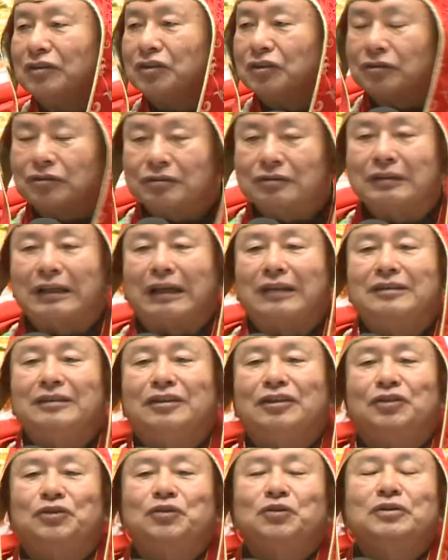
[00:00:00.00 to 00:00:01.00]
自然
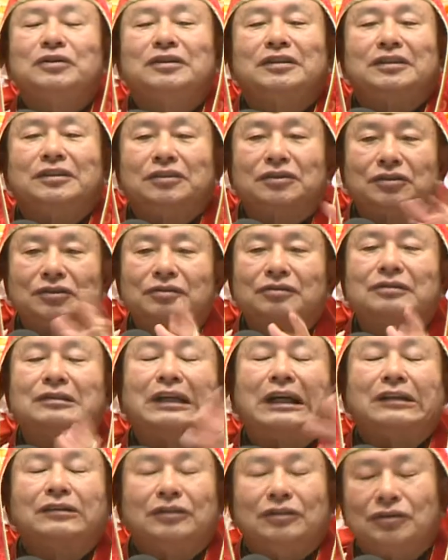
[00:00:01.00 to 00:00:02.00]
你顺其自
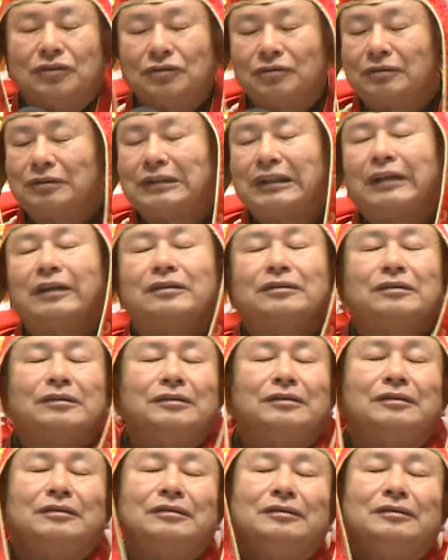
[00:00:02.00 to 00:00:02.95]
然，你就这样子，